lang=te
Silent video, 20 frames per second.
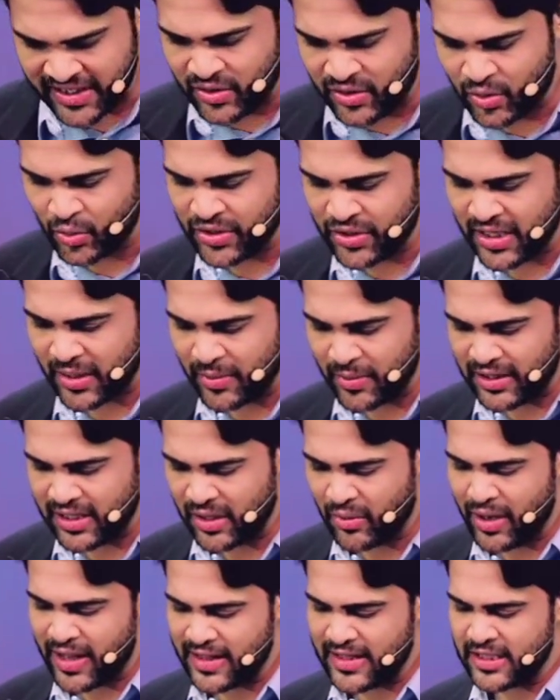చూసినప్పుడు
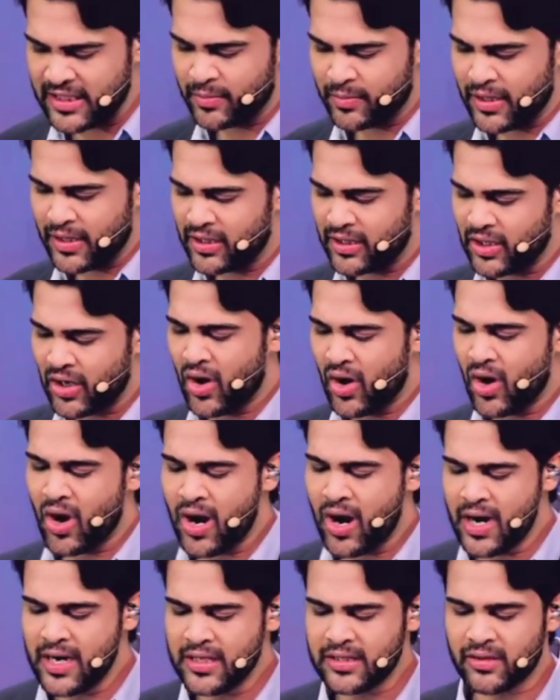దేవుడు అదే చెప్తున్నాడు ద
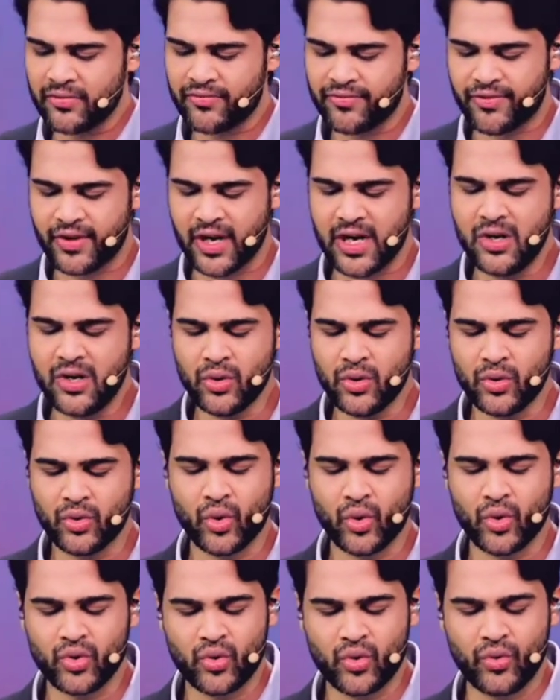లాడ్ ఇస్ అ ఫ్రెండ్ టు
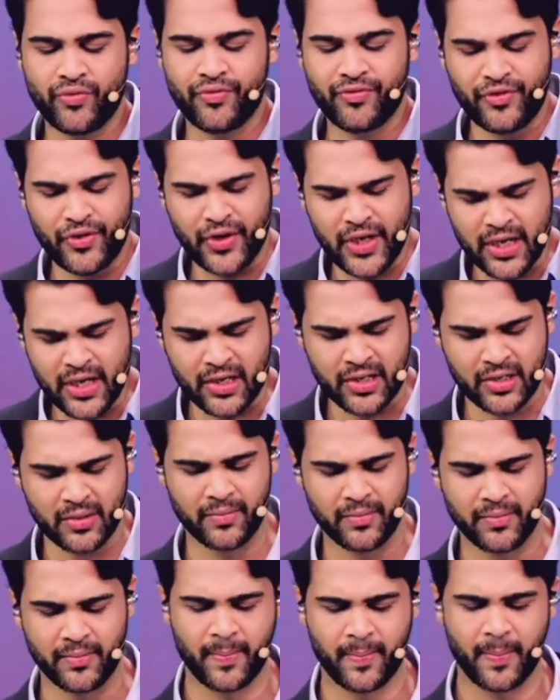దోస్ హు ఫియర్ హిమ్
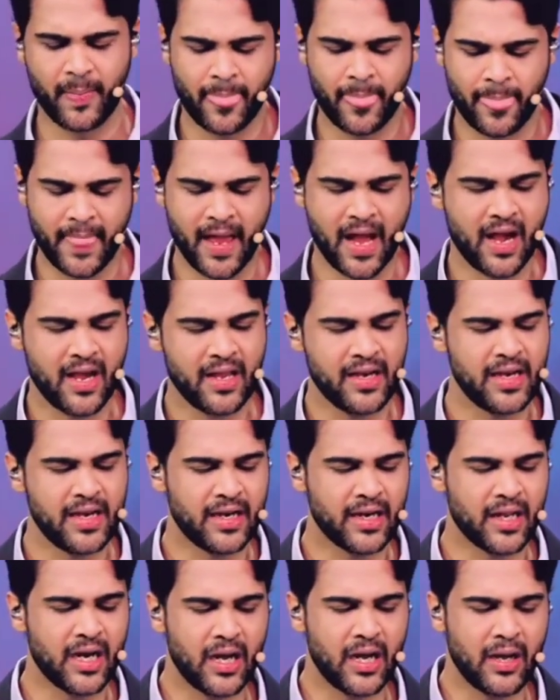ఆయన
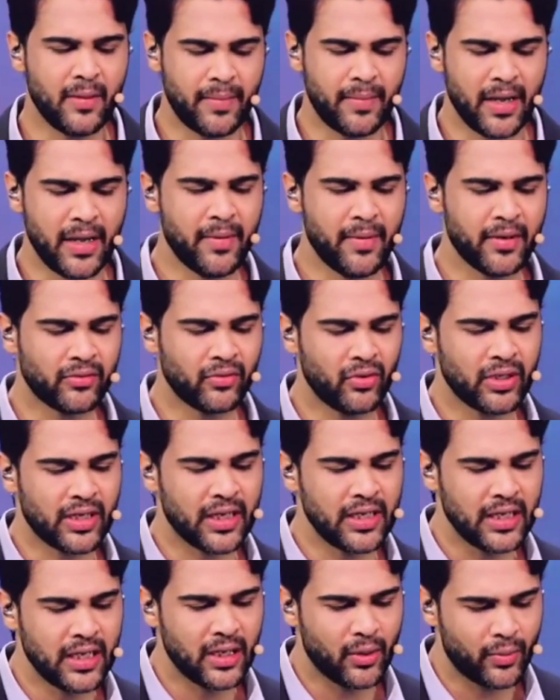ఎడల భయభక్తులు
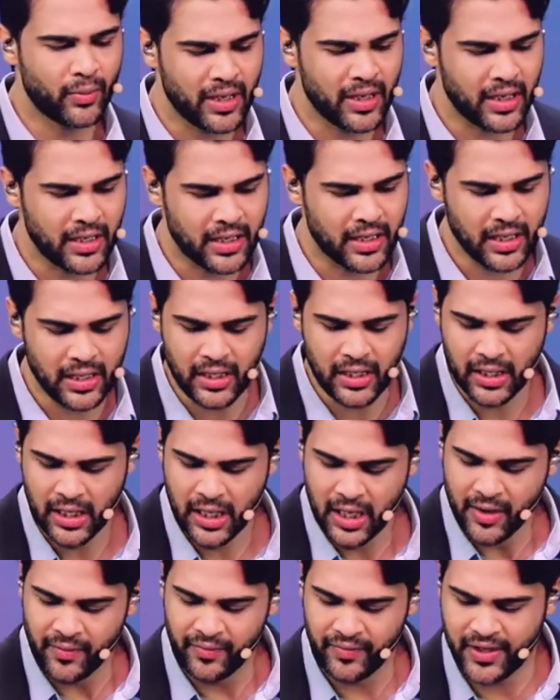కలిగిన వారికి
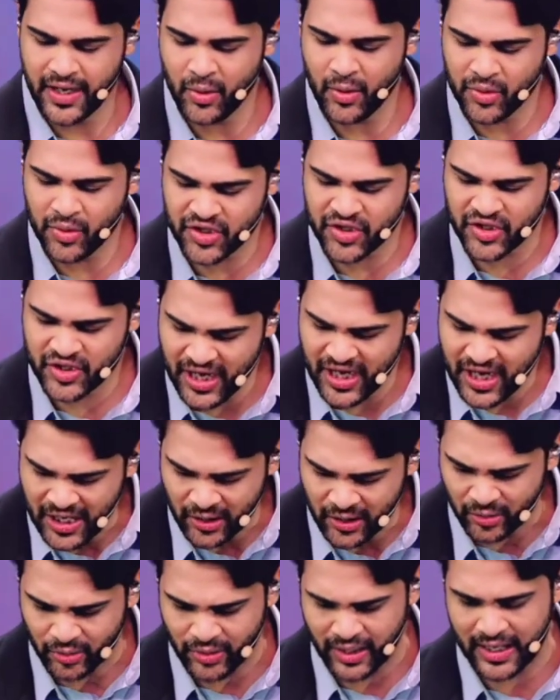దేవుడు
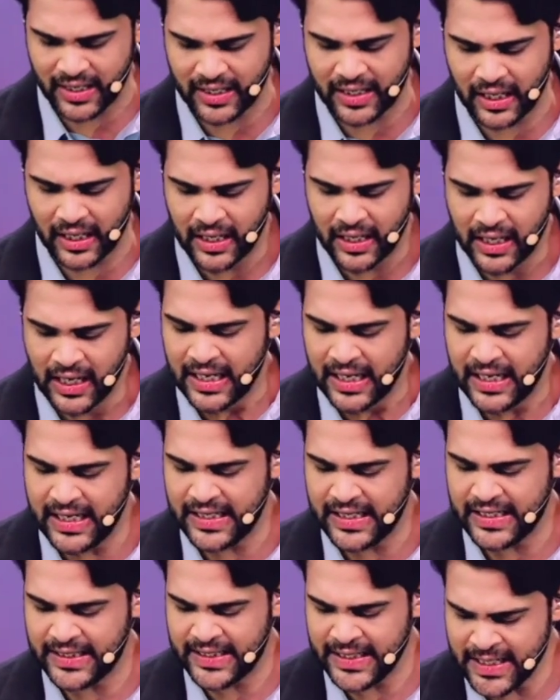స్నేహితుడంట హీ
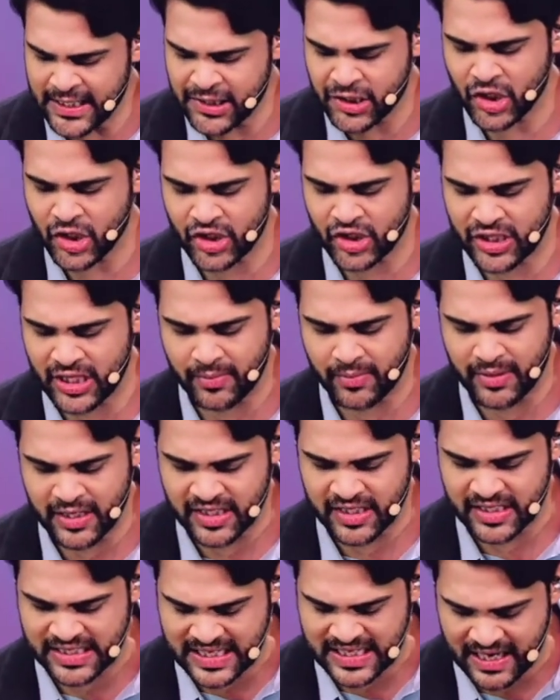టీచర్స్ దెమ్
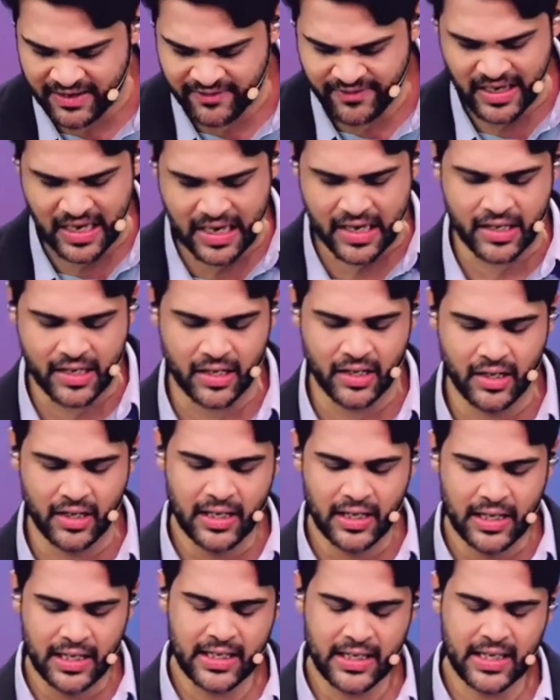హిస్ కవనెంట్
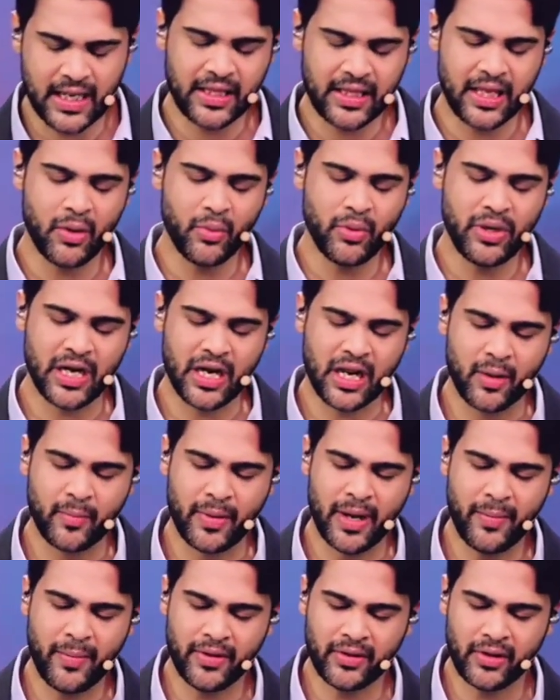ఇంకా దేవుడి ఎడల
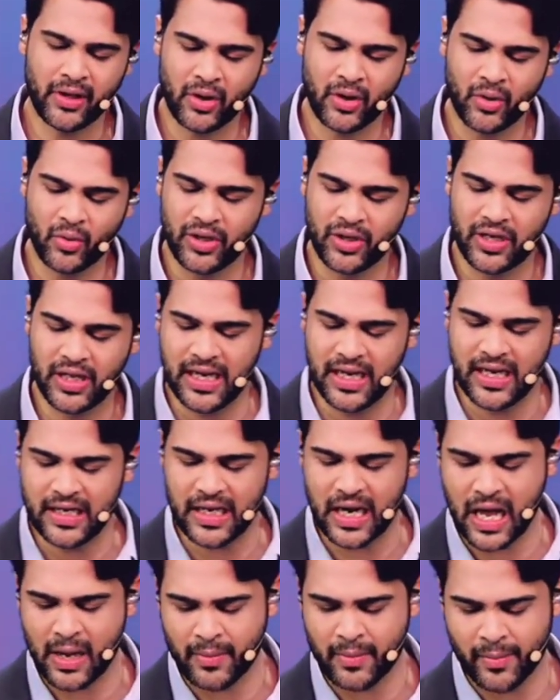భయభక్తులు కలిగి ఉంటే ఏంటి
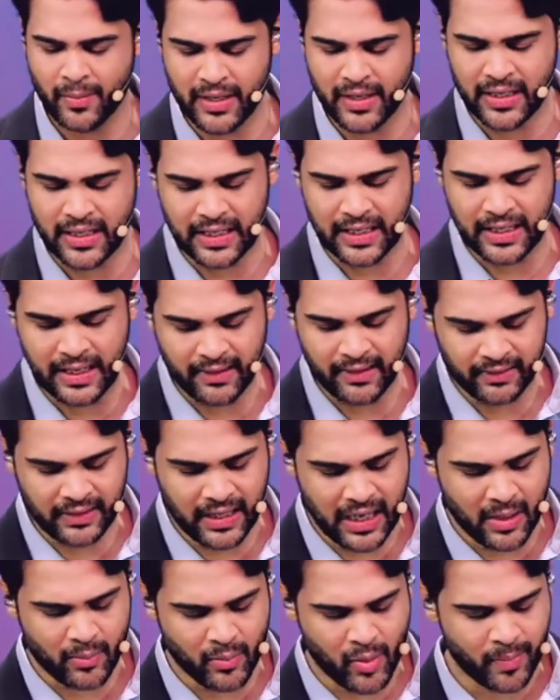లాభం అంటే
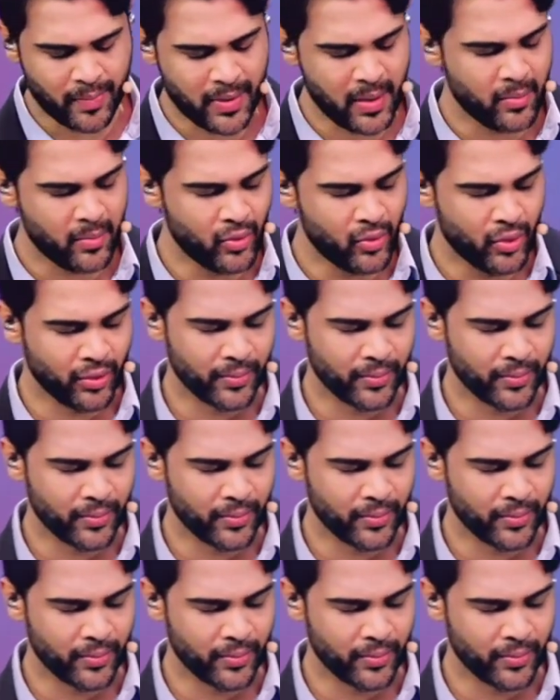కీర్తన ముప్పై మూడు